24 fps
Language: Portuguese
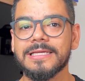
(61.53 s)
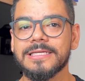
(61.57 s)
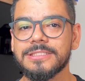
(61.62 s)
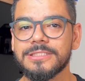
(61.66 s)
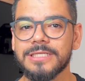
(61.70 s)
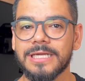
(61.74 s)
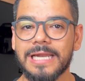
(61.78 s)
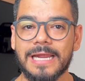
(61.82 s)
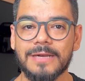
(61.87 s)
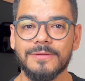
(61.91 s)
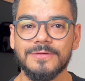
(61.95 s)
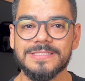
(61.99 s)

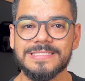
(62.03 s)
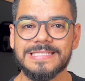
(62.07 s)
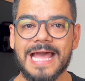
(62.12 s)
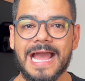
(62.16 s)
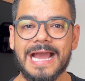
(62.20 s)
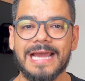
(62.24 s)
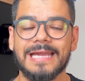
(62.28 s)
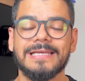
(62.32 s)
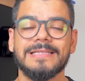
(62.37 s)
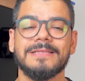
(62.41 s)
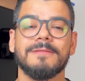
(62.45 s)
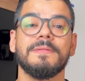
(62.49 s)
gente lá no
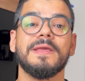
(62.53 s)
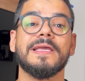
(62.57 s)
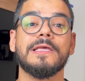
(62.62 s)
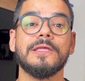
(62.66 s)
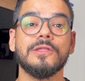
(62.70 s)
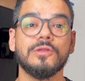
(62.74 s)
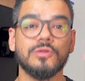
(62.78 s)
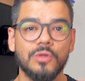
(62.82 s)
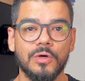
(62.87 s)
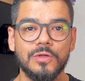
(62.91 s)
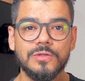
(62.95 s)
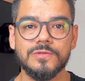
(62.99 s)
Instagram também,
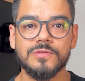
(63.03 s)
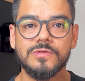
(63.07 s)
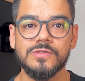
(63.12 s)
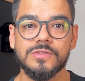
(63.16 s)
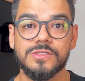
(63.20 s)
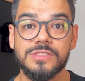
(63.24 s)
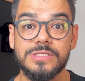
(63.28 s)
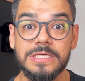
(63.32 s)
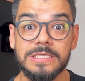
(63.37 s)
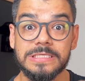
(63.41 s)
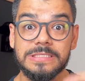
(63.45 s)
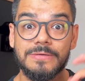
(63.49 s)
que todos os
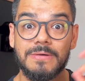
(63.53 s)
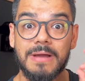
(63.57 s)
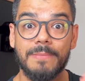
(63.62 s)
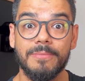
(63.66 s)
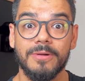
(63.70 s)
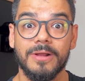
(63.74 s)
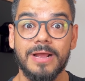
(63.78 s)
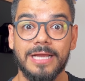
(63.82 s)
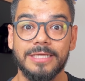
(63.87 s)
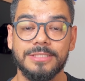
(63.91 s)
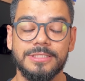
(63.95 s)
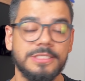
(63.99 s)
dias eu
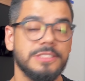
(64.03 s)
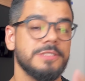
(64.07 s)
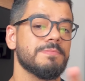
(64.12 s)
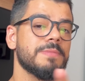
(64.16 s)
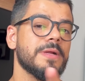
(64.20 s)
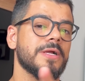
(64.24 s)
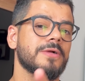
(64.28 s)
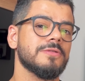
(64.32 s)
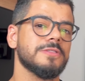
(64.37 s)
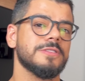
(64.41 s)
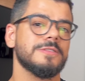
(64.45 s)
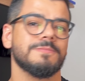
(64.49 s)
abro caixinha de
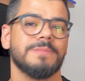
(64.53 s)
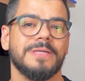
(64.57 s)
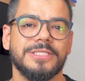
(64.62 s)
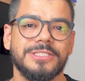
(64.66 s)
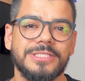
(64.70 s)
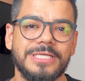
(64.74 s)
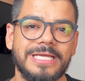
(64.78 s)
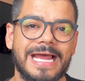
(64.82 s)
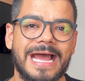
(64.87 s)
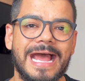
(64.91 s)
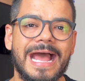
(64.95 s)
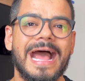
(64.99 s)
perguntas para
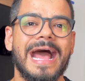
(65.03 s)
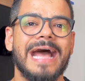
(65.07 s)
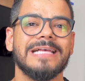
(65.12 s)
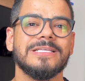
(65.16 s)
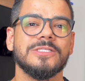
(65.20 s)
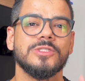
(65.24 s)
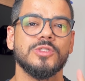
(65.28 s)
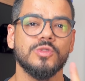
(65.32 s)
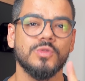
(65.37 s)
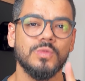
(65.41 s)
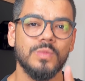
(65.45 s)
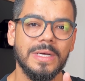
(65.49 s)
tirar a
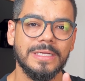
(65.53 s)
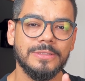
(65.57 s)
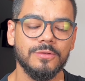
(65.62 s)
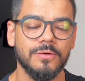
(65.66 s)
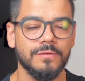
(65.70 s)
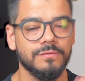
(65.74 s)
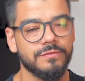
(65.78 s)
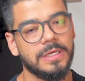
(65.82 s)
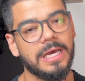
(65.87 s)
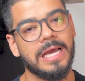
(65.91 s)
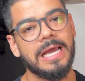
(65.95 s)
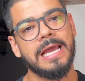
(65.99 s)
sua
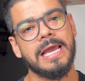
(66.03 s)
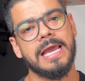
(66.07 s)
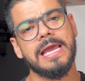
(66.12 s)
dúvida.